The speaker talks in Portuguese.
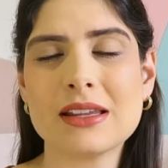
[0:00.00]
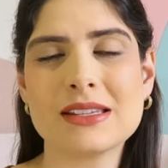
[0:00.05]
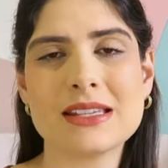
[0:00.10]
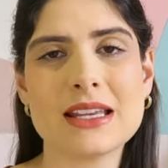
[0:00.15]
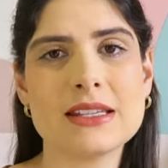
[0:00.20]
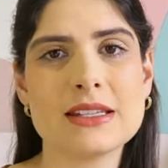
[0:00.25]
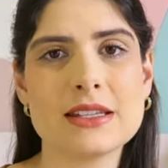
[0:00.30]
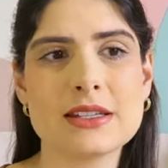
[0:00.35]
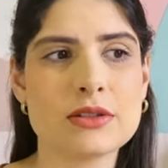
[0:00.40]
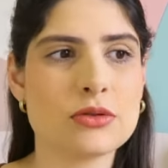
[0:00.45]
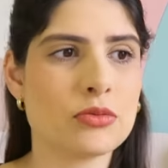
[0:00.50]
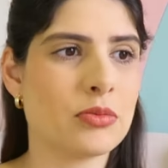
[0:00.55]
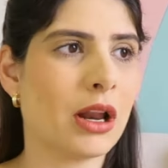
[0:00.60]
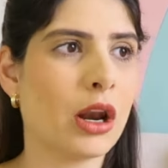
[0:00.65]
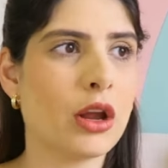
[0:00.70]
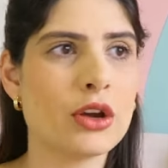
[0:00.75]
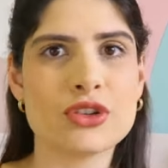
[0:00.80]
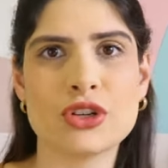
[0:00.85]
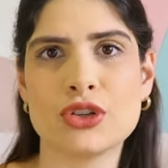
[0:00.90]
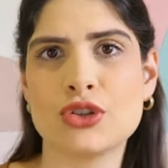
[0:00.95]
Às vezes
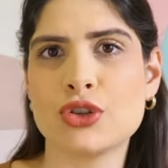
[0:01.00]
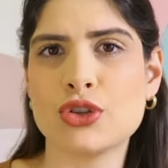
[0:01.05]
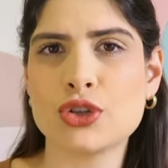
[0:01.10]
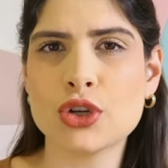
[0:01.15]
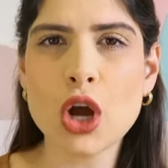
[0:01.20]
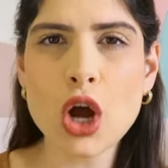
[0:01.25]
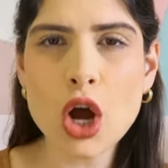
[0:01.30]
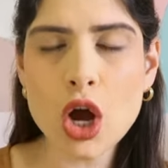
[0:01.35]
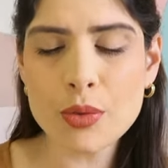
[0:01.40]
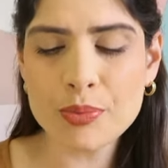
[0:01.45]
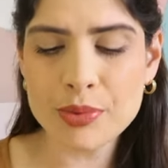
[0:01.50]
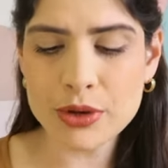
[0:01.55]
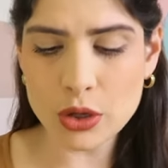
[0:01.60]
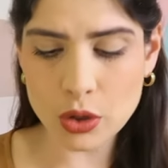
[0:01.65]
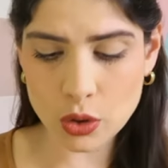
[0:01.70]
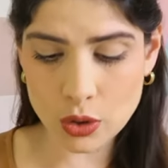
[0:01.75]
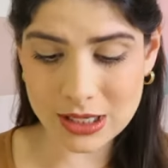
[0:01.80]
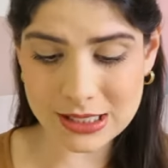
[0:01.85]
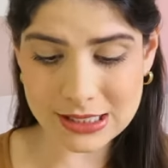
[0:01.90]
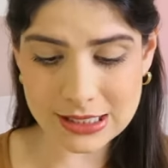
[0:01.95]
numa loja de shopping
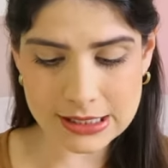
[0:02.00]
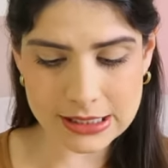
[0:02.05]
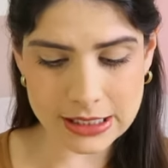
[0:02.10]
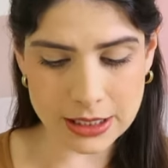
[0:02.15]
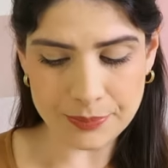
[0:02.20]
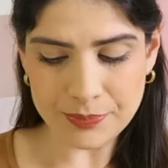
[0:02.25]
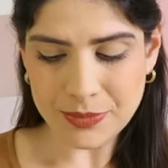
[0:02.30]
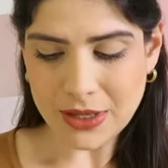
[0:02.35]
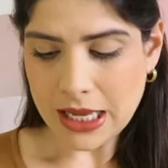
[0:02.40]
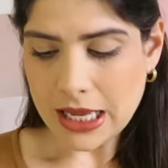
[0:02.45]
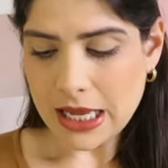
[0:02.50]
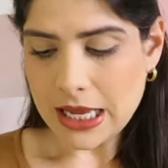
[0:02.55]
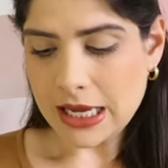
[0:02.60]
ou coisa assim.